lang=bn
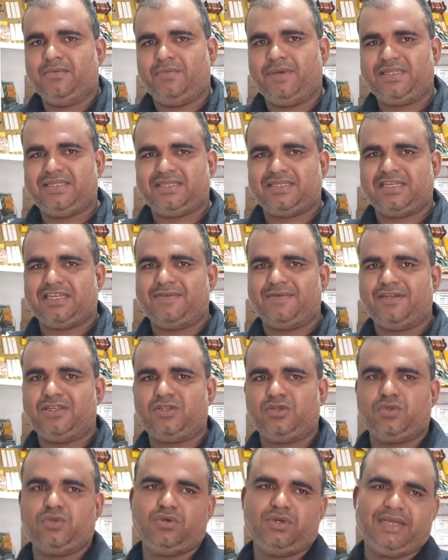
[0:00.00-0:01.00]
বেঁচে যাবে
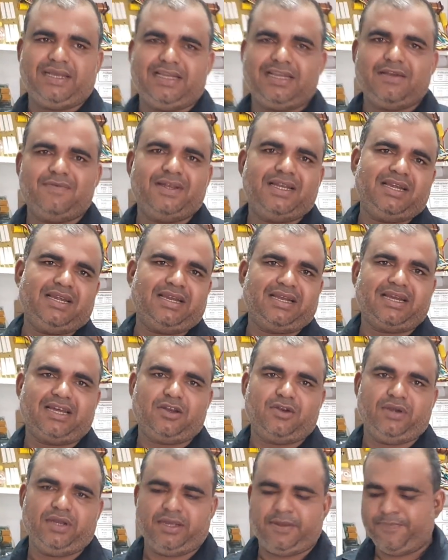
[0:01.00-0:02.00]
শুধু এই ক্যাবিনেটের
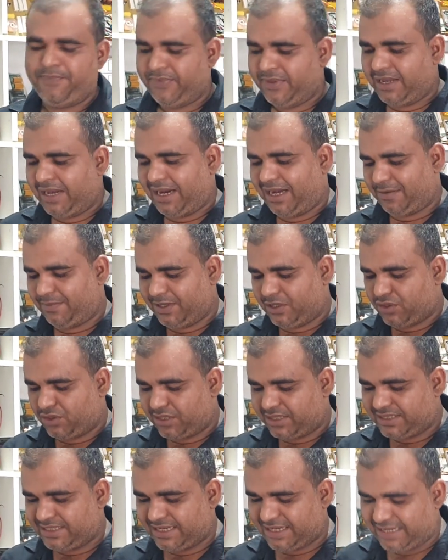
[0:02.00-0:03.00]
কারণে আর
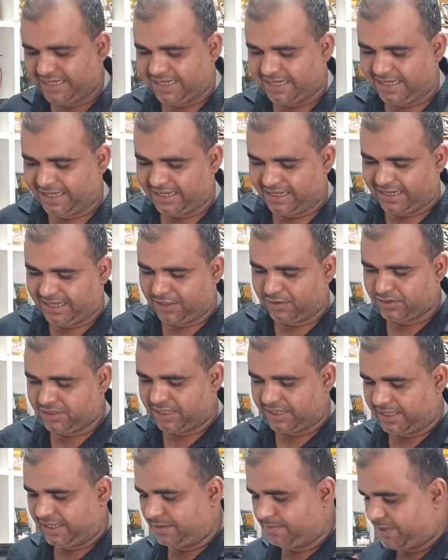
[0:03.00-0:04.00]
ভিতরে যে
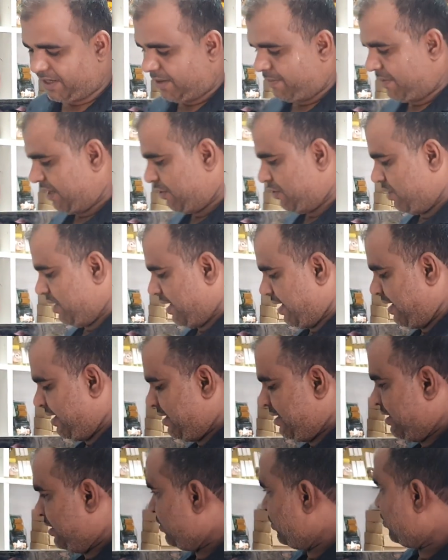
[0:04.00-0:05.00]
আনুষাঙ্গিক বা মালগুলা
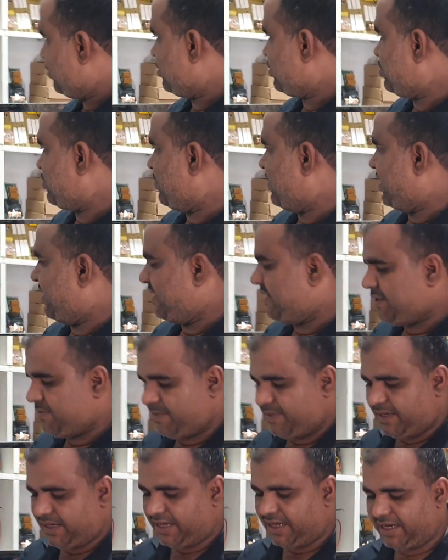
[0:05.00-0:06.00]
পুরসভার
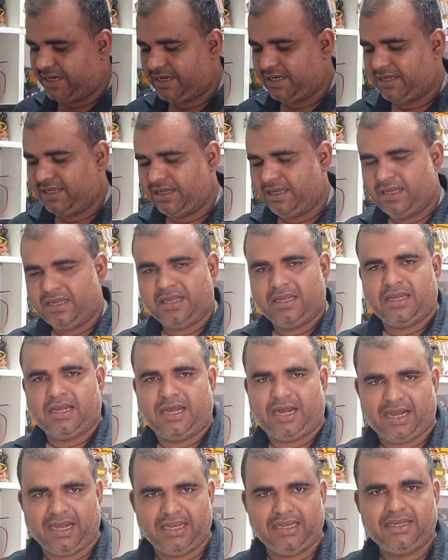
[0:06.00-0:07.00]
স্পিকার
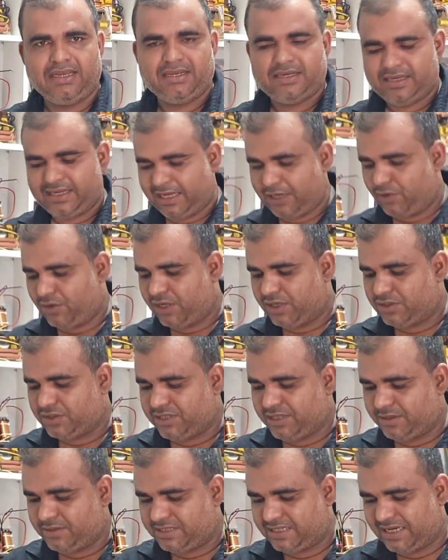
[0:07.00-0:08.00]
হাই এগুলো
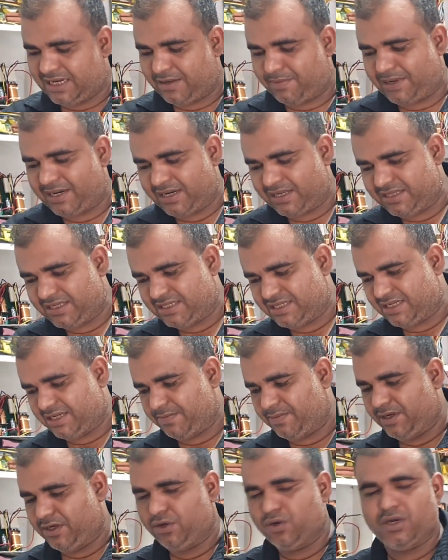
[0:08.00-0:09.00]
যদি যারা বাংলাদেশে
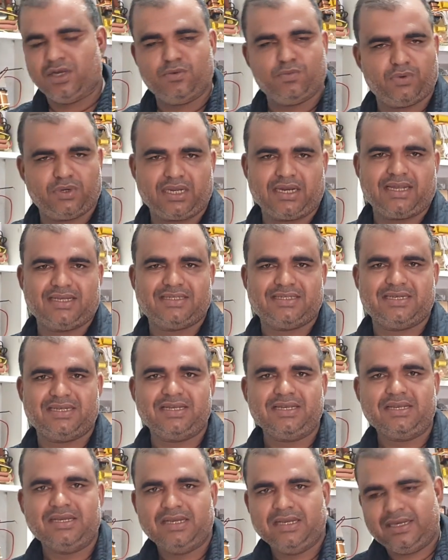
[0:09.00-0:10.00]
বিজ্ঞ ইম্পোর্টার আছেন
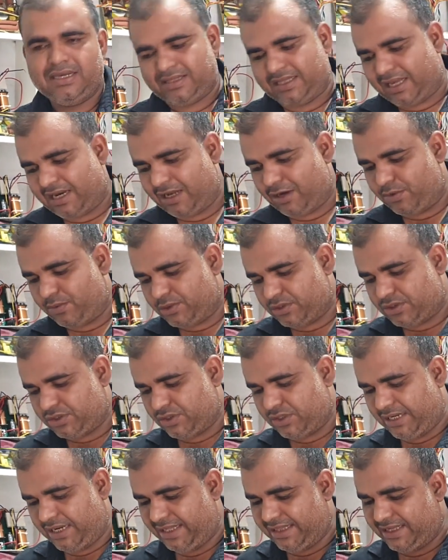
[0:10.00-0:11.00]
তারা
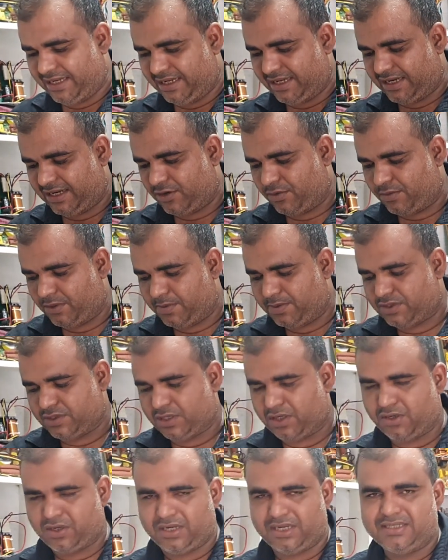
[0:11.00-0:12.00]
অবশ্যই এদিকে একটু
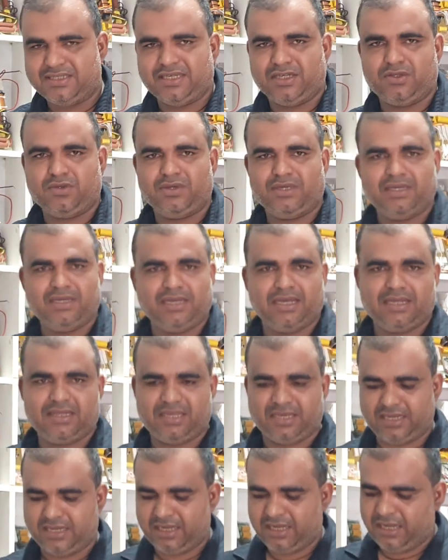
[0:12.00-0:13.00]
বিবেচনা করেন যেহেতু
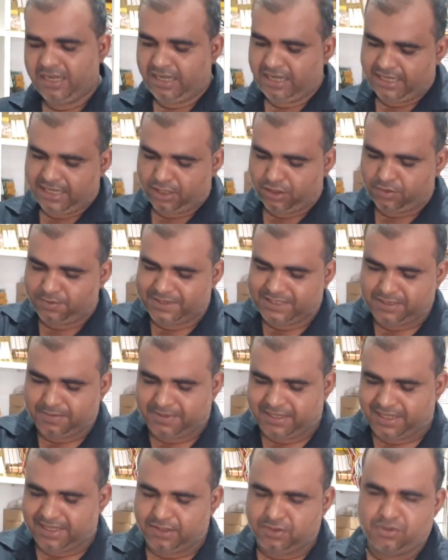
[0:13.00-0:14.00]
ইন্ডিয়াতে এরকম
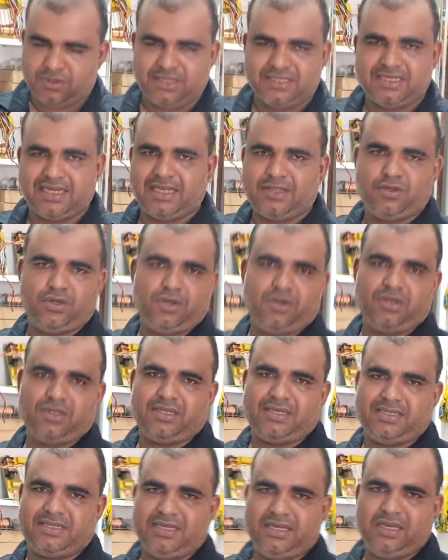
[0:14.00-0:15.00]
স্পিকার কিন্তু নিজেরাই তৈরি
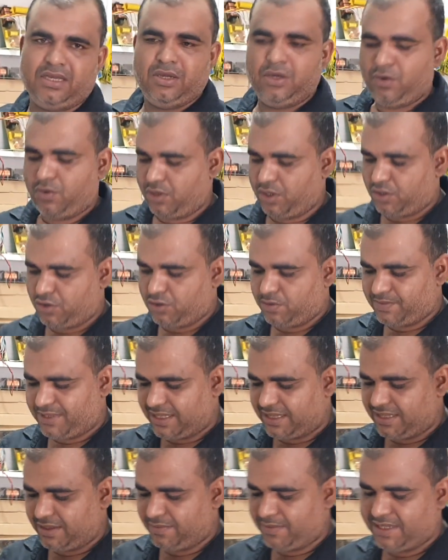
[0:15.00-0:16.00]
করতেছে ওরকম
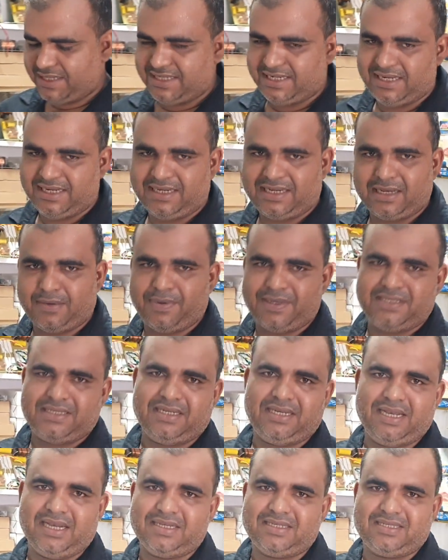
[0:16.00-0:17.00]
তাদের মেশিন
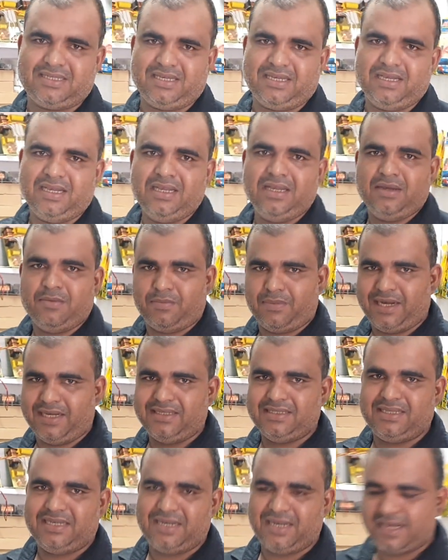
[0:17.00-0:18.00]
ক্যাপাসিটি আছে বা
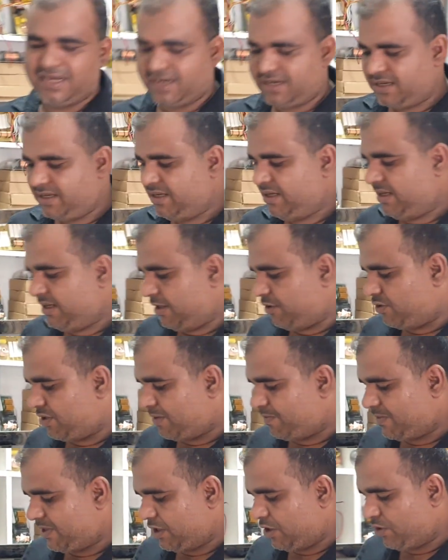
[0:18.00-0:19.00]
ইঞ্জিনিয়ার কিন্তু
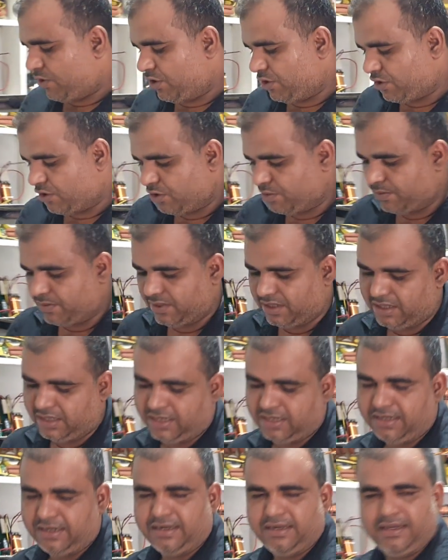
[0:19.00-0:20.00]
আপনারা ওই রকম
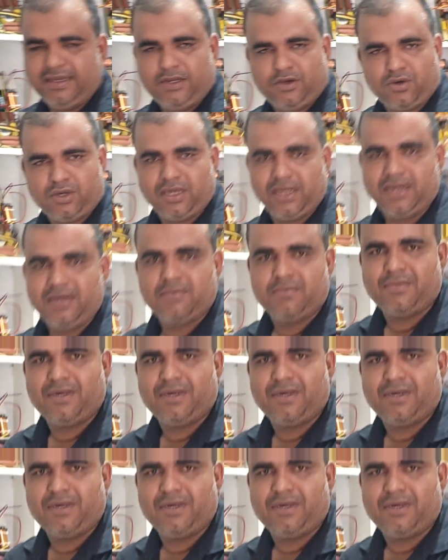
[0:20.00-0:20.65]
ই করেন